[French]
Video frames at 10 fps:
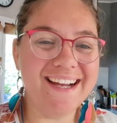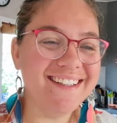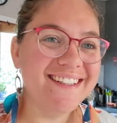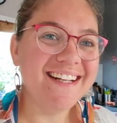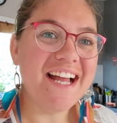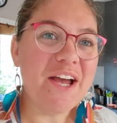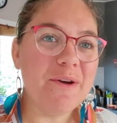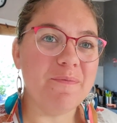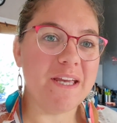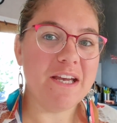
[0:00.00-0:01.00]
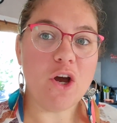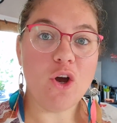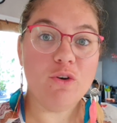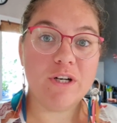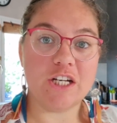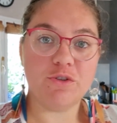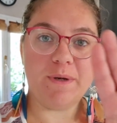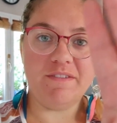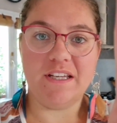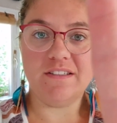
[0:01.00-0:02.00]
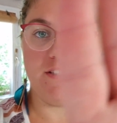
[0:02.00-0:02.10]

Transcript: Hein. Mais euh, voilà, je vous préviens,